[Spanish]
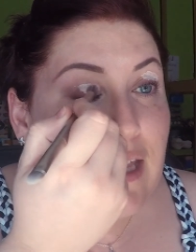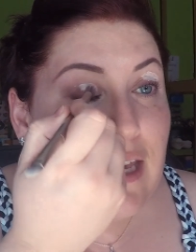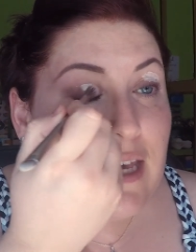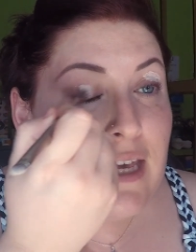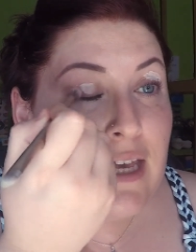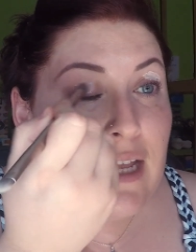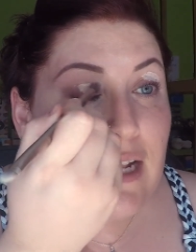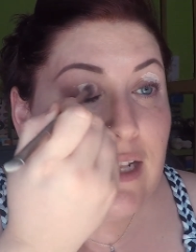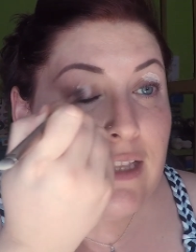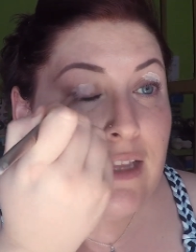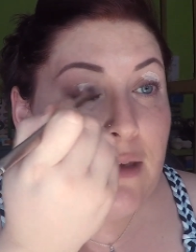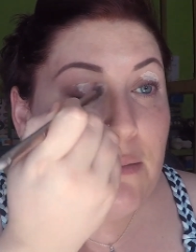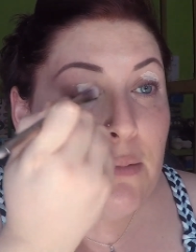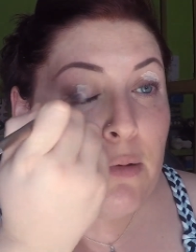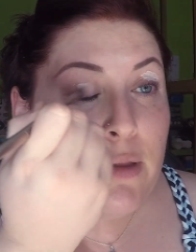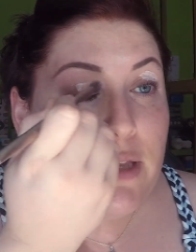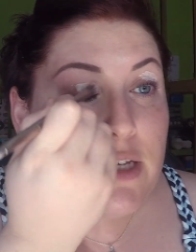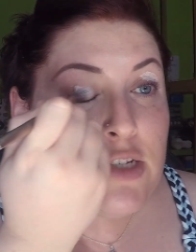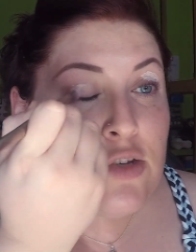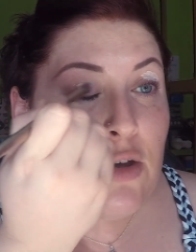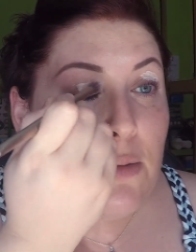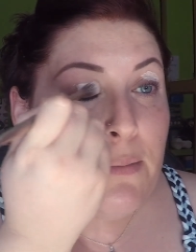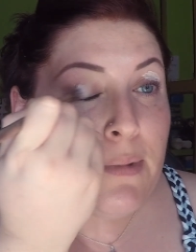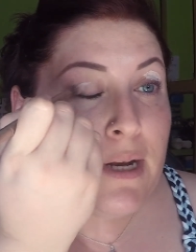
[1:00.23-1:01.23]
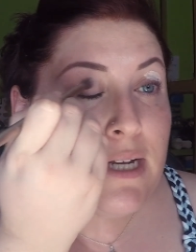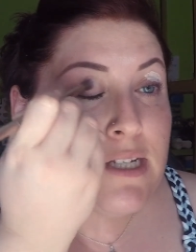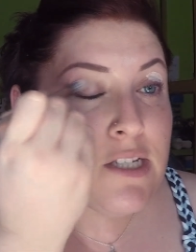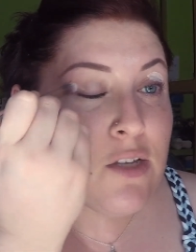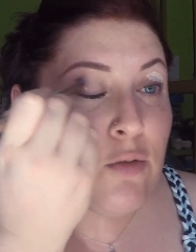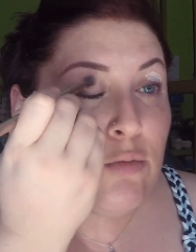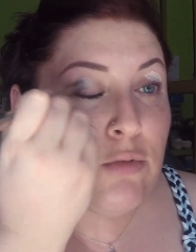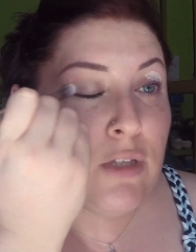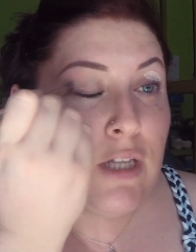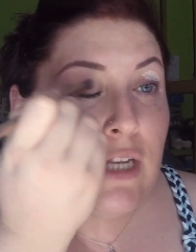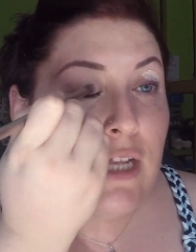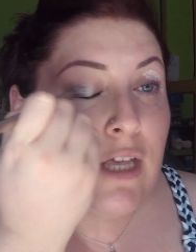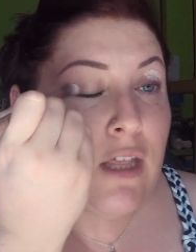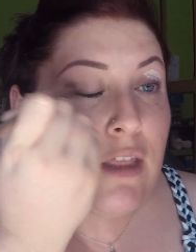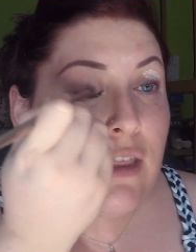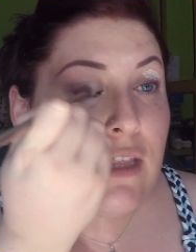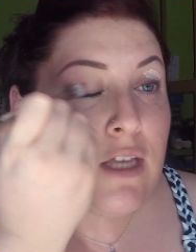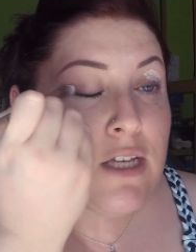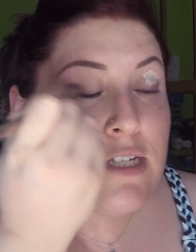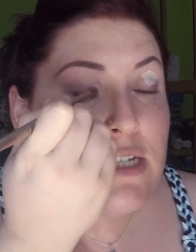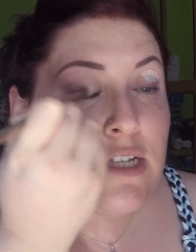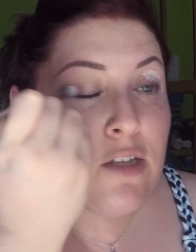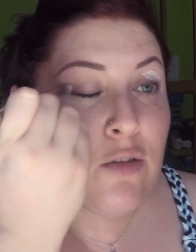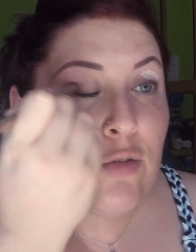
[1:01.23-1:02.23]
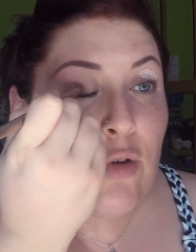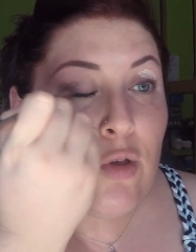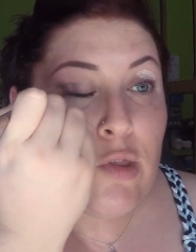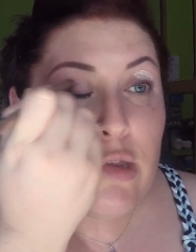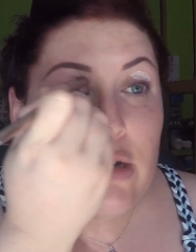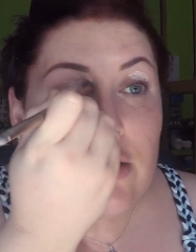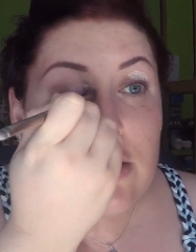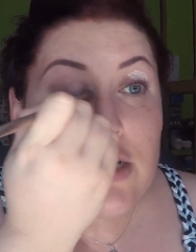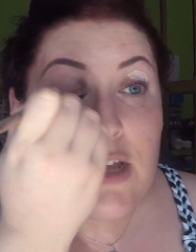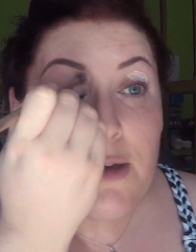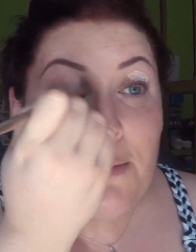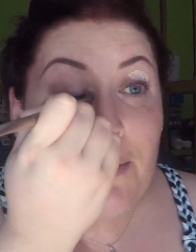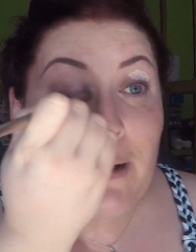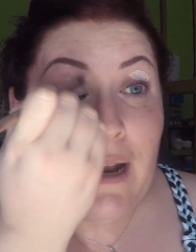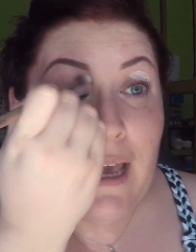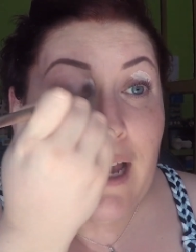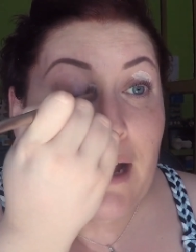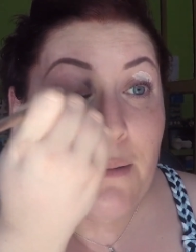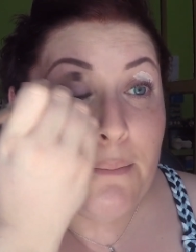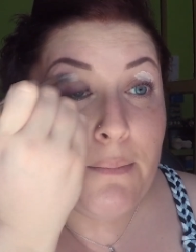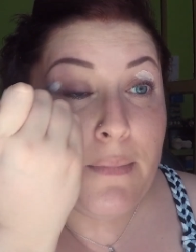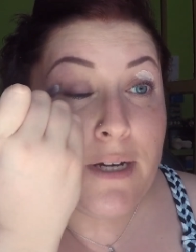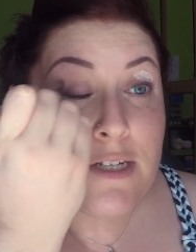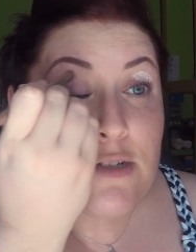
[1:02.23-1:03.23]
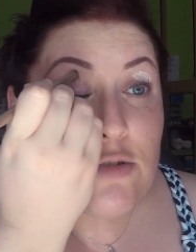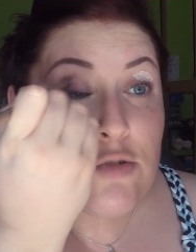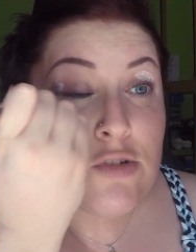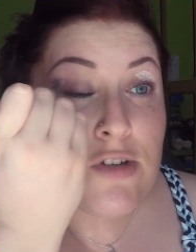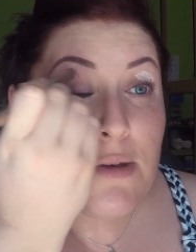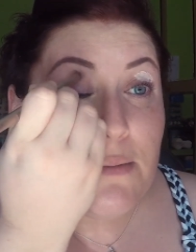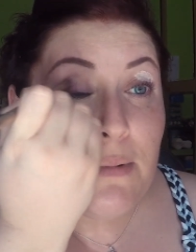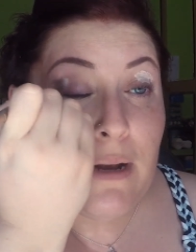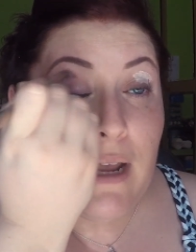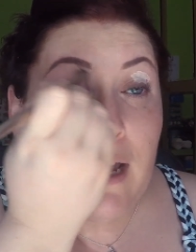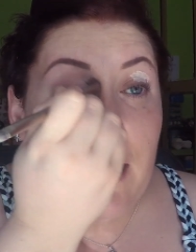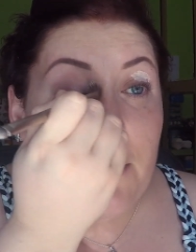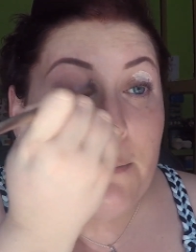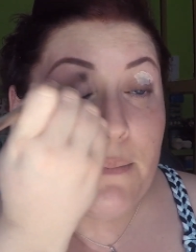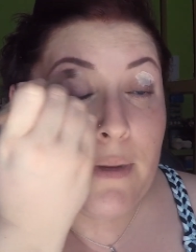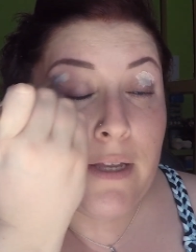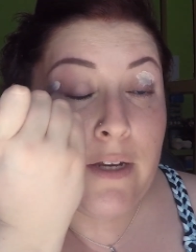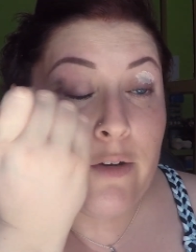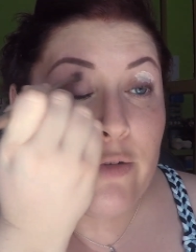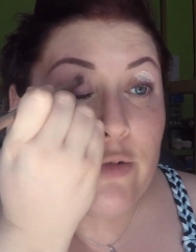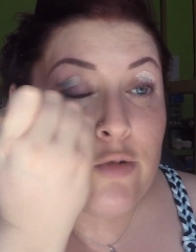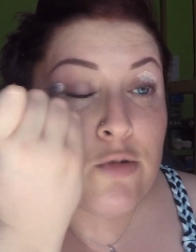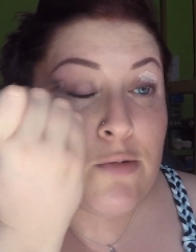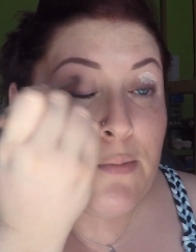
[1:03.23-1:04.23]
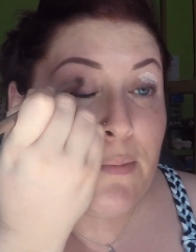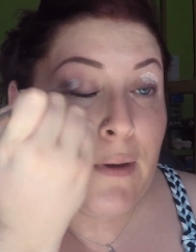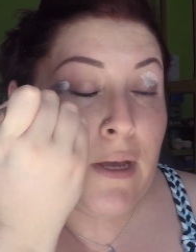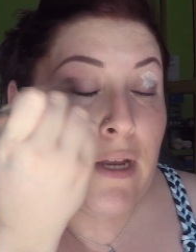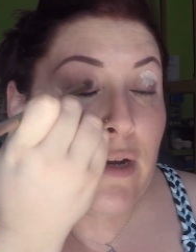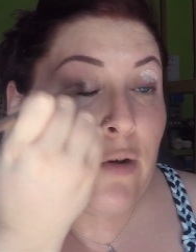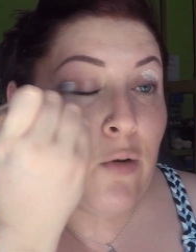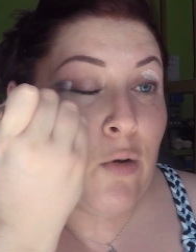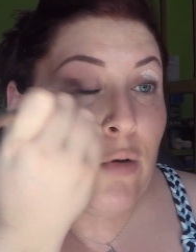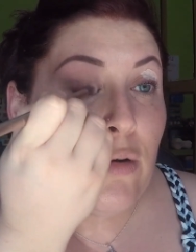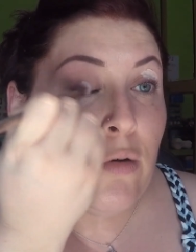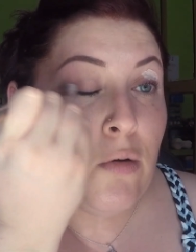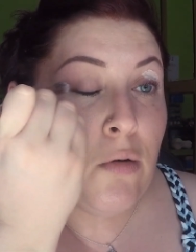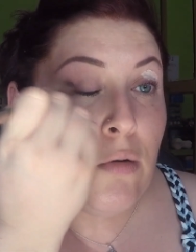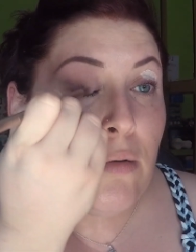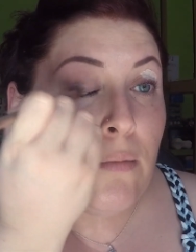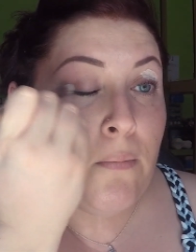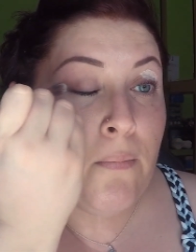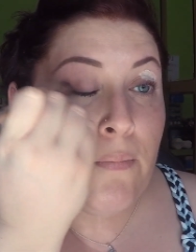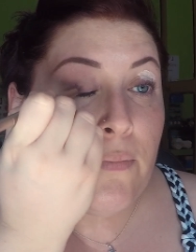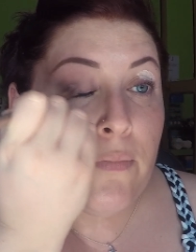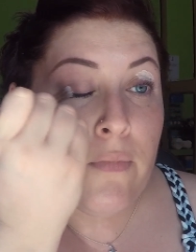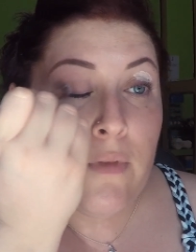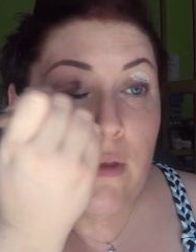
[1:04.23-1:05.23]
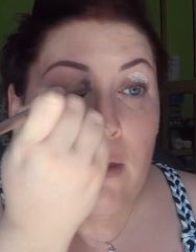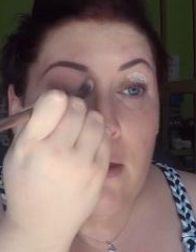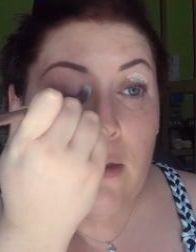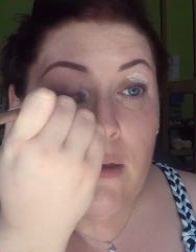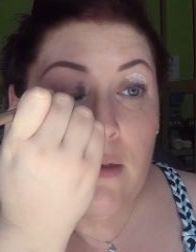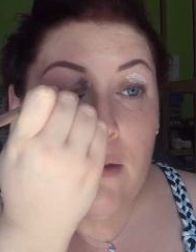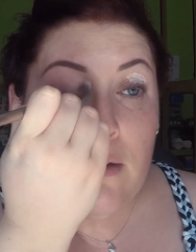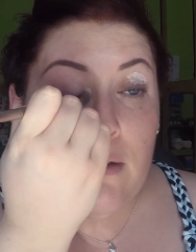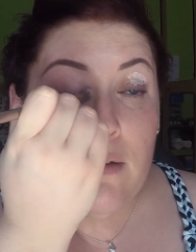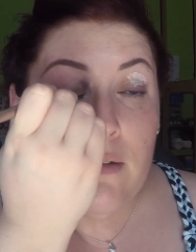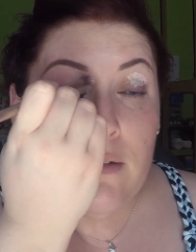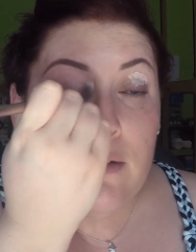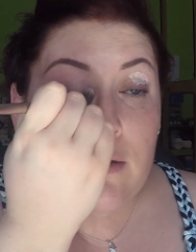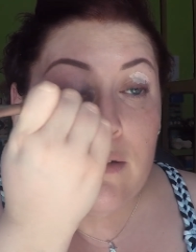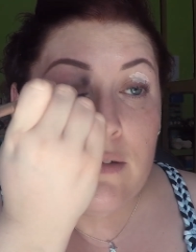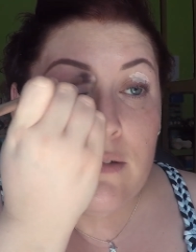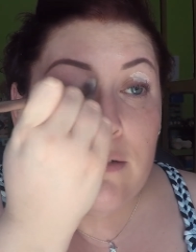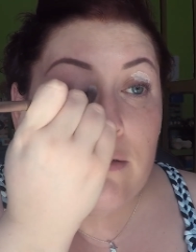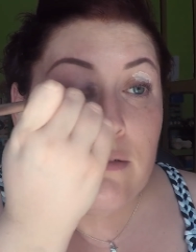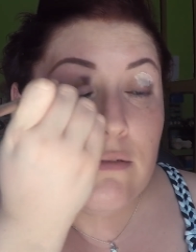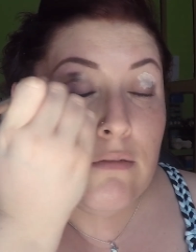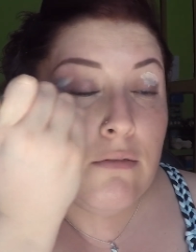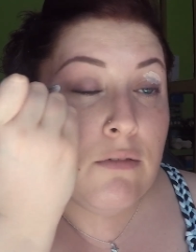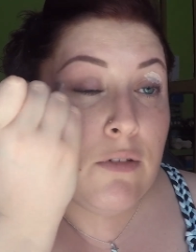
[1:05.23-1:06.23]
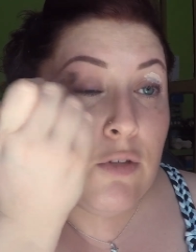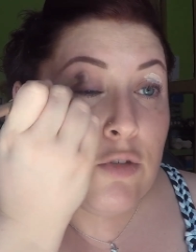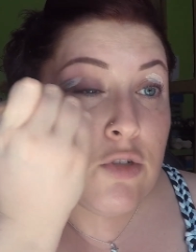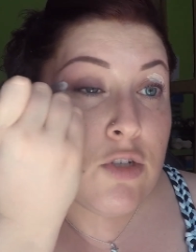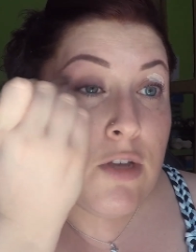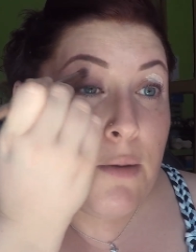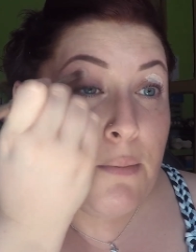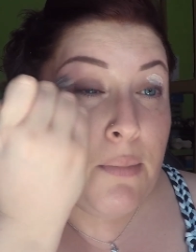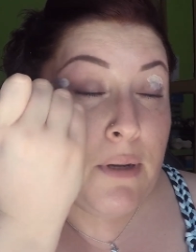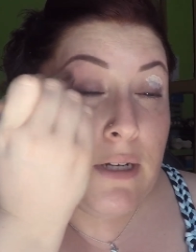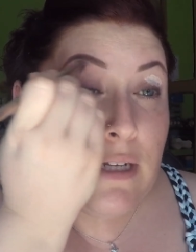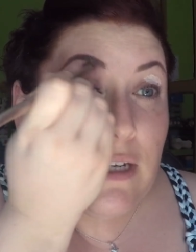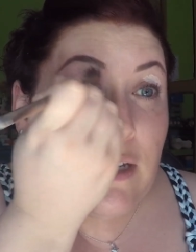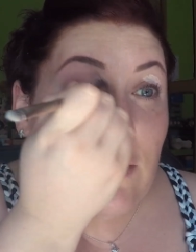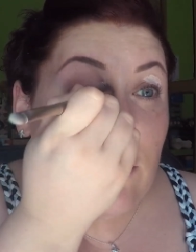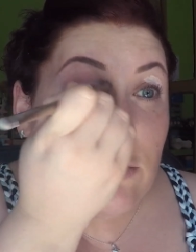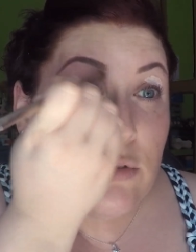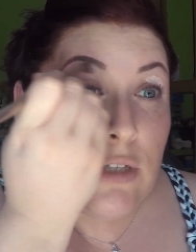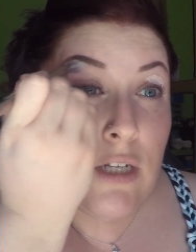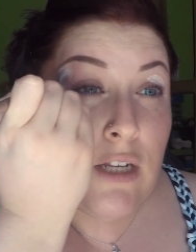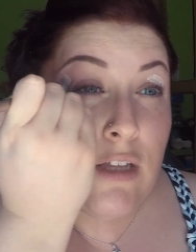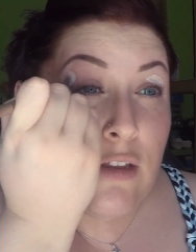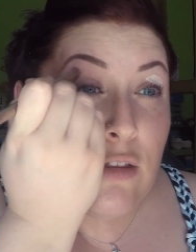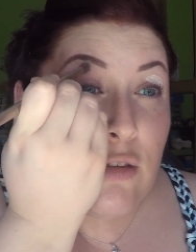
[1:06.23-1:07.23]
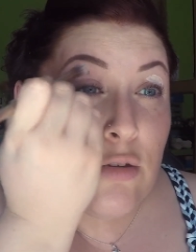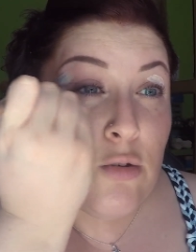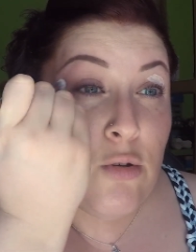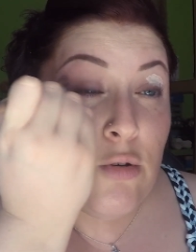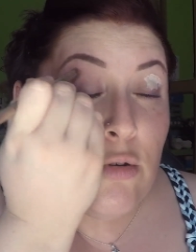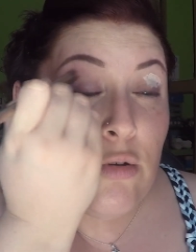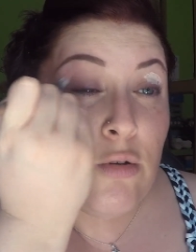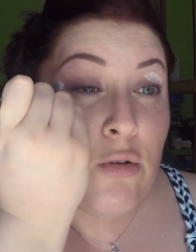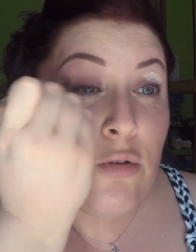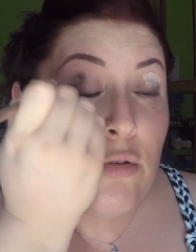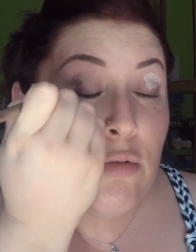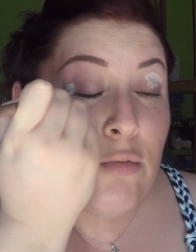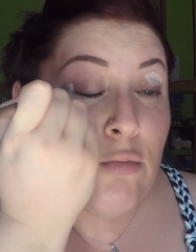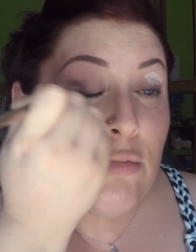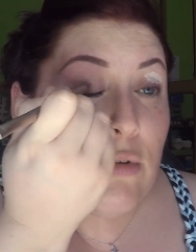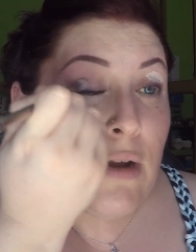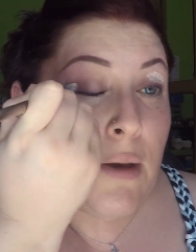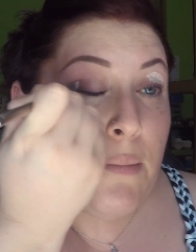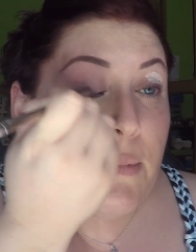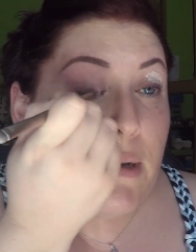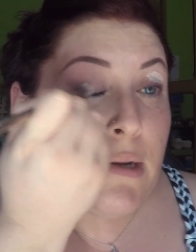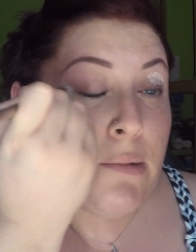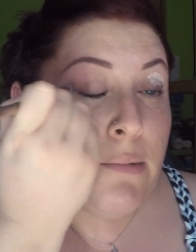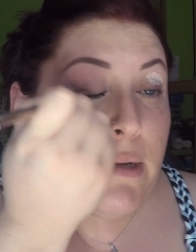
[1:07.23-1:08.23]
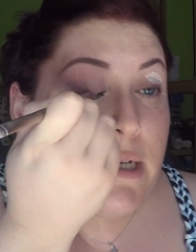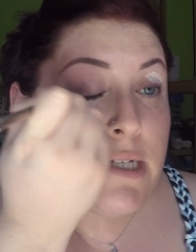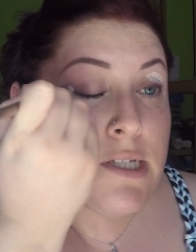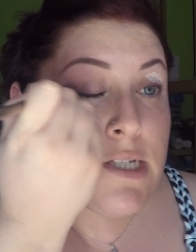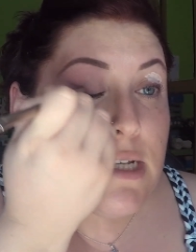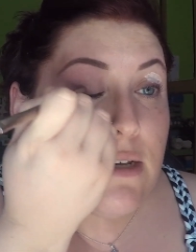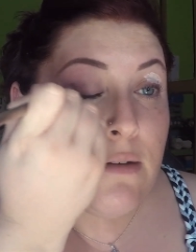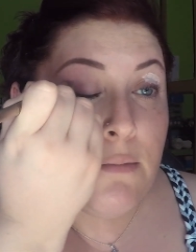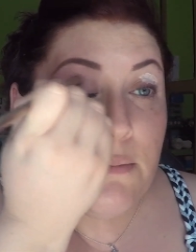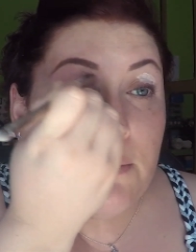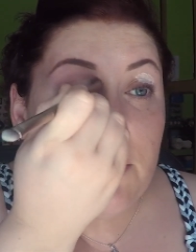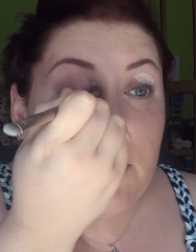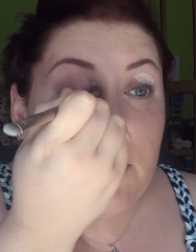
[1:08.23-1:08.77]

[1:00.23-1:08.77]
del tipo de sombras que utilices y todo, se plegan más o se plegan menos, pero yo siempre utilizo una prebase.